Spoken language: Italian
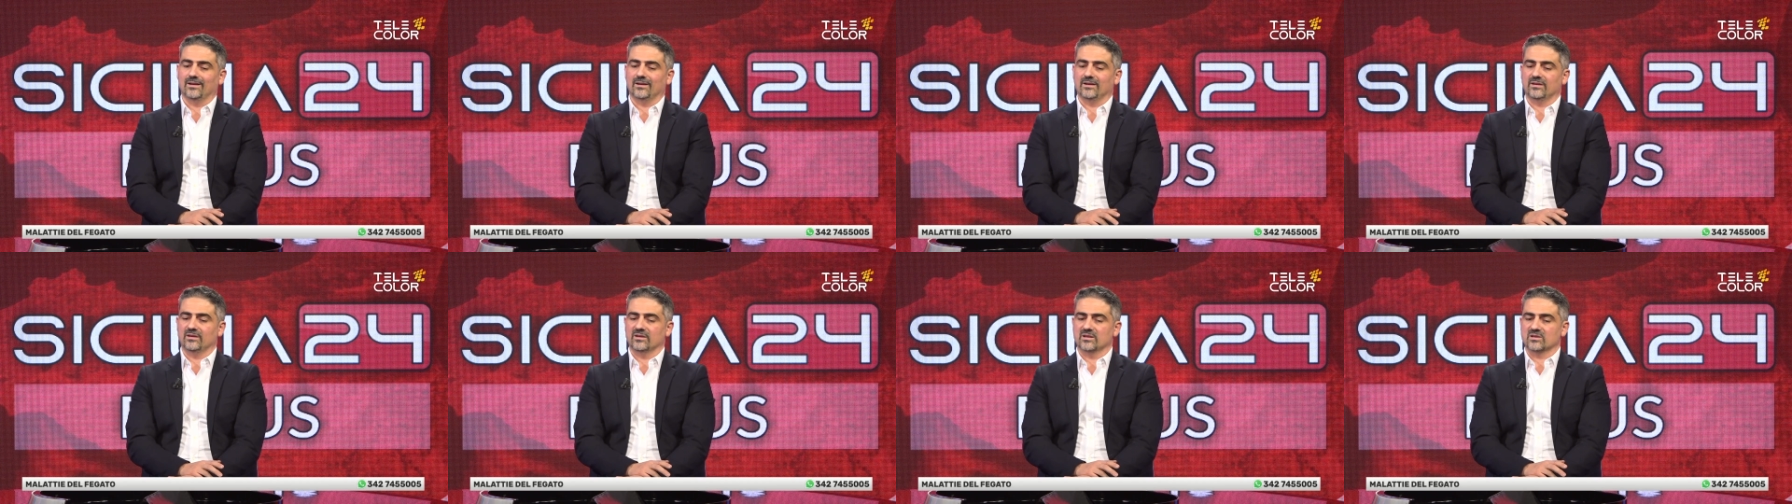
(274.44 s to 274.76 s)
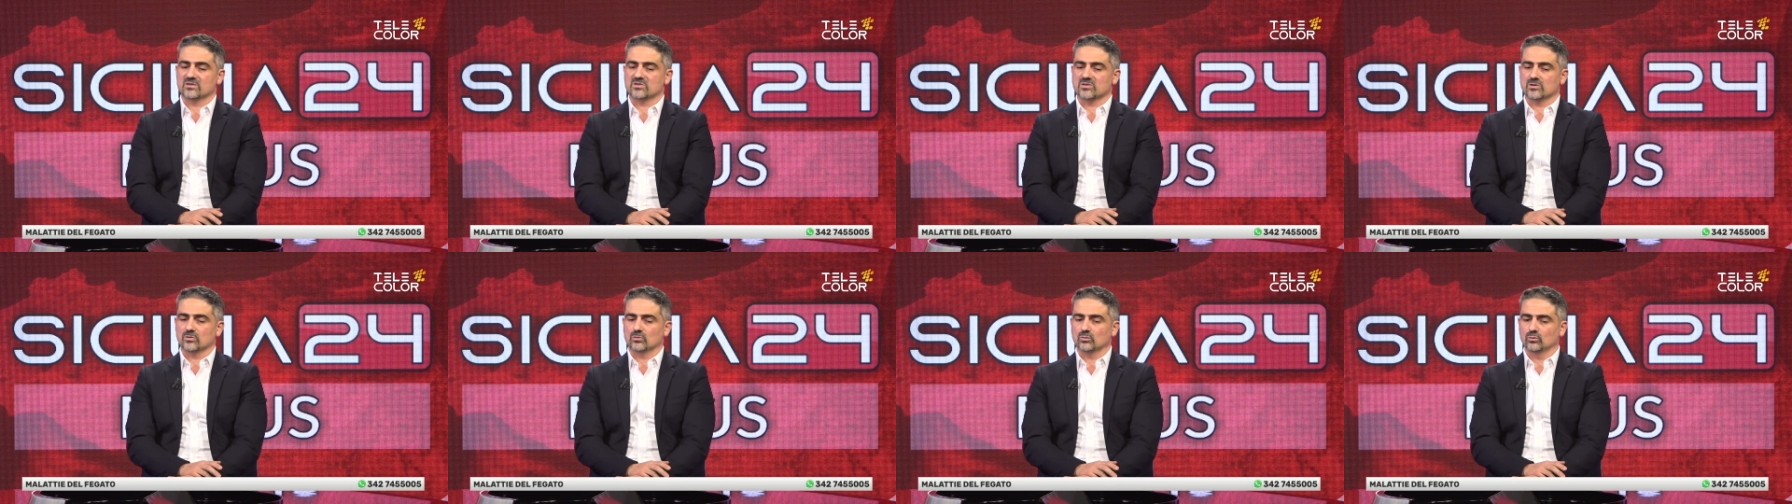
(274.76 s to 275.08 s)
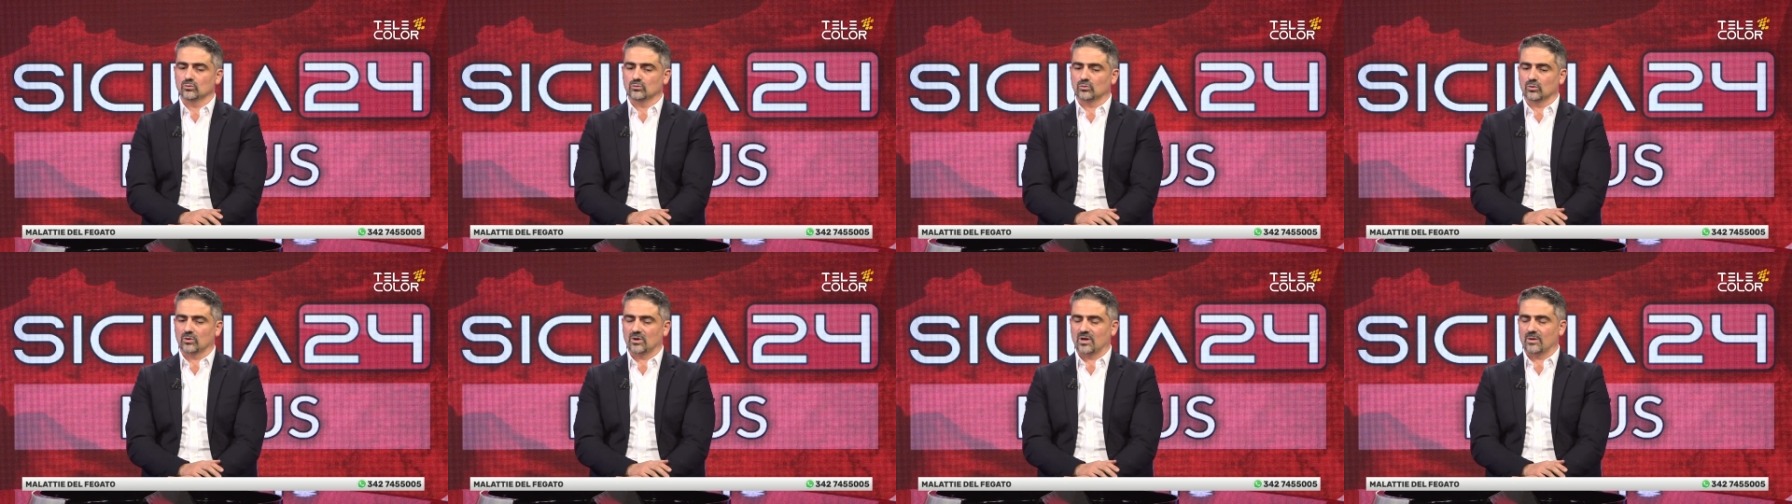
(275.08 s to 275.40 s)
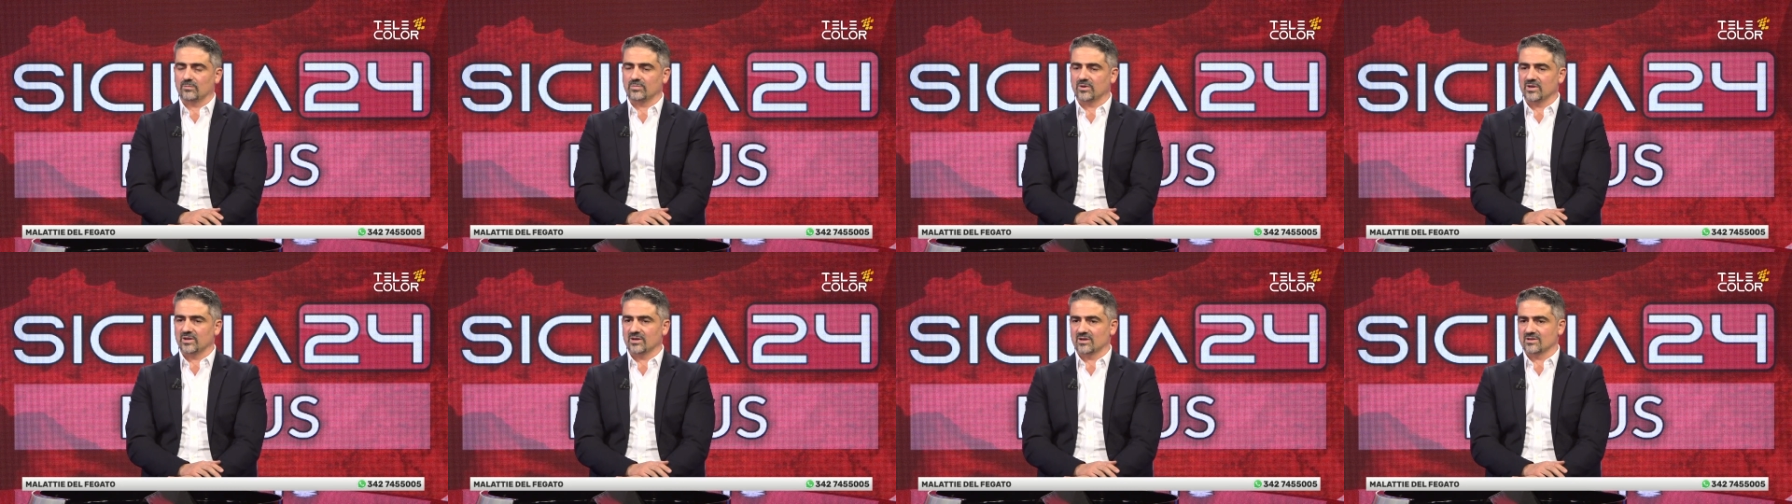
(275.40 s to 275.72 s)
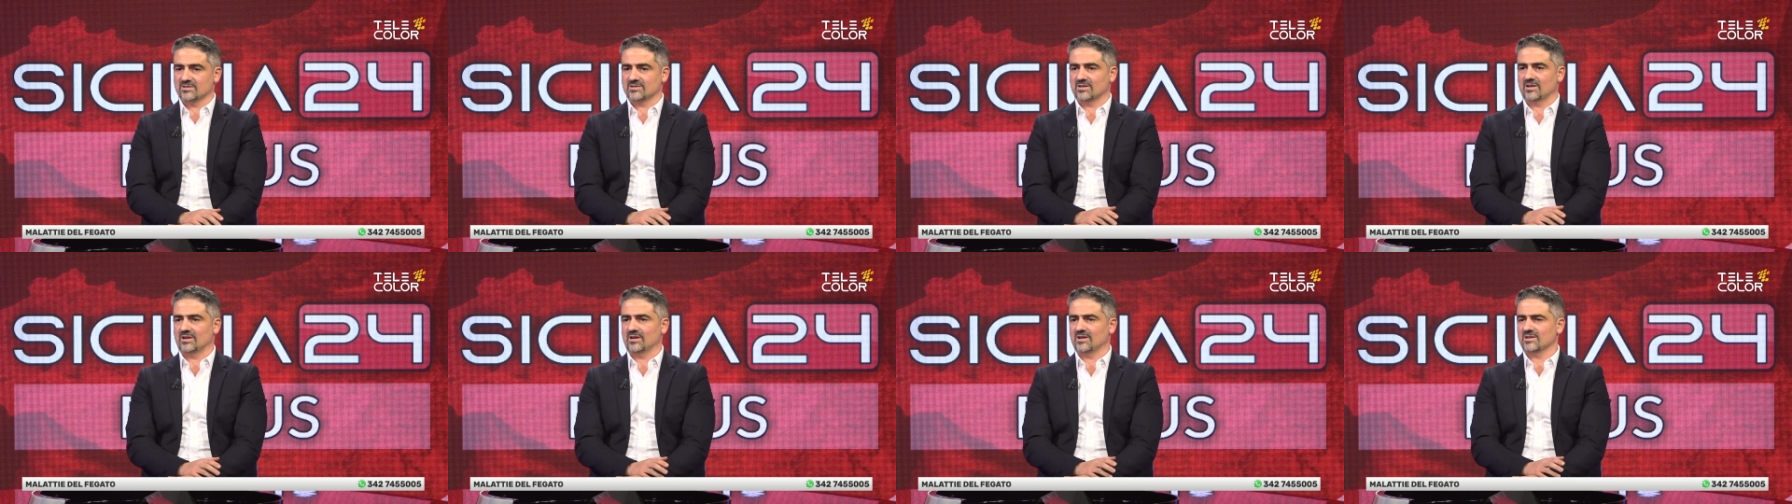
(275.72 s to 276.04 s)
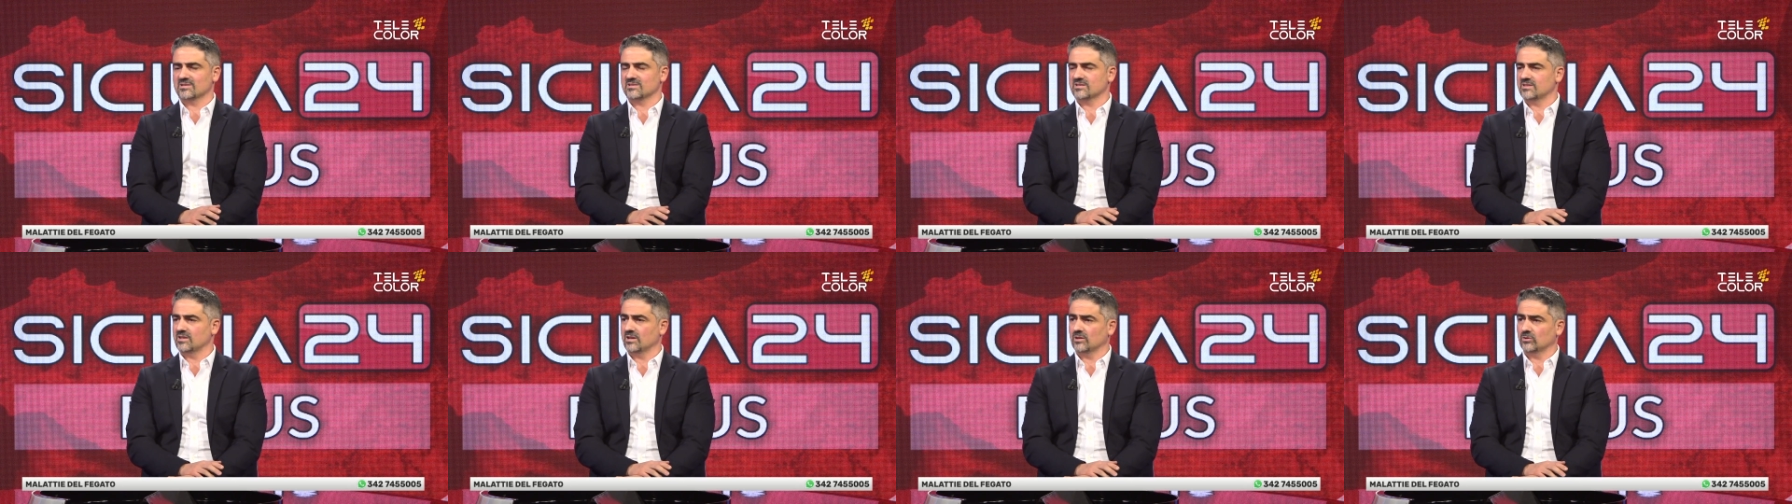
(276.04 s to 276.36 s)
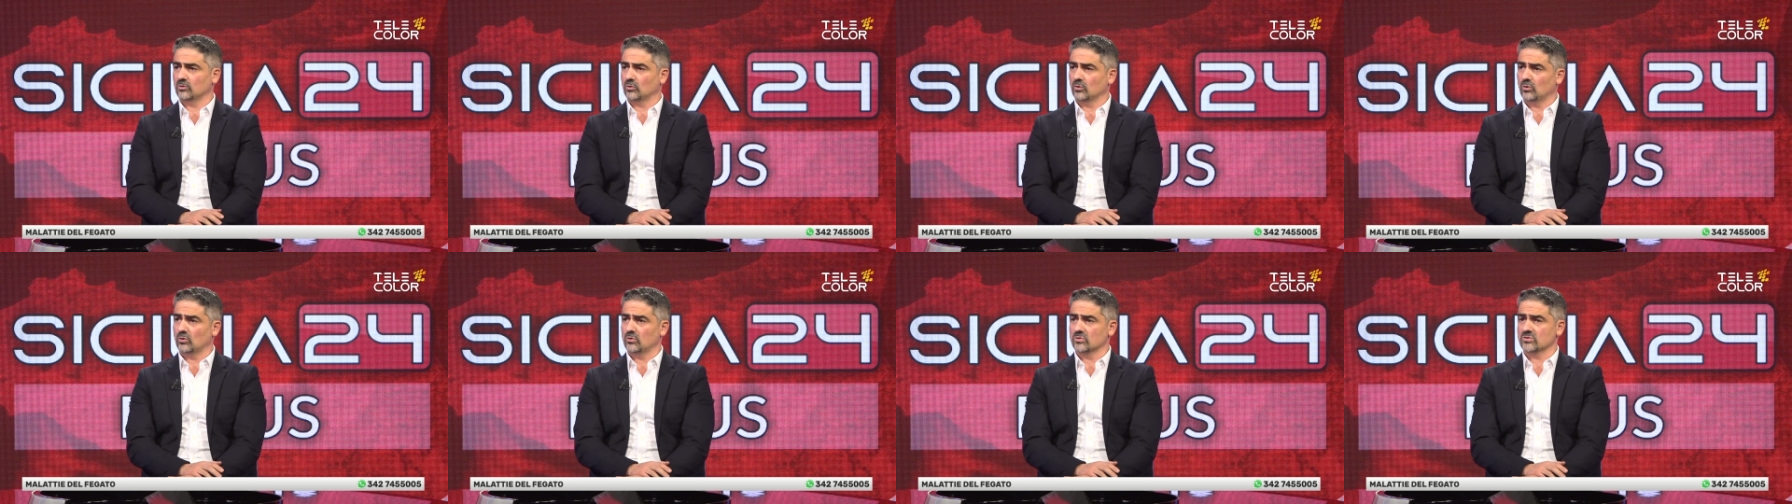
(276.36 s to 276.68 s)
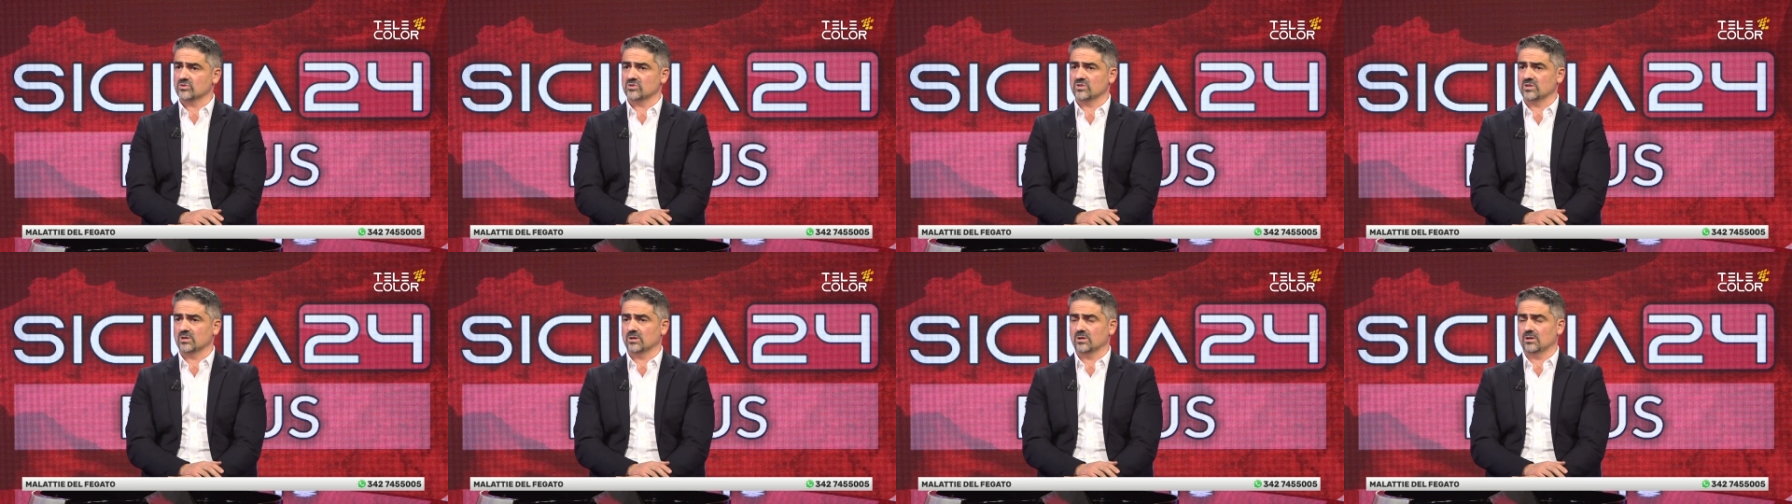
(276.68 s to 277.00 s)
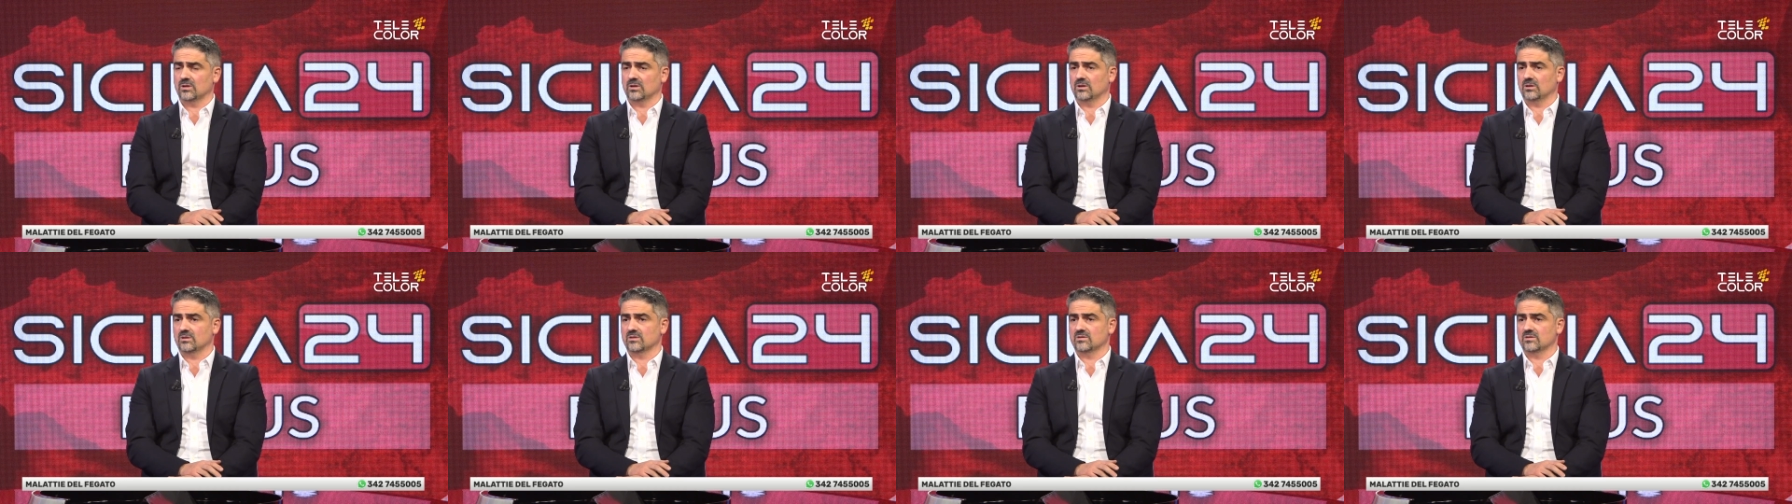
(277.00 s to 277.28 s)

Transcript: innanzitutto capire se la steatosi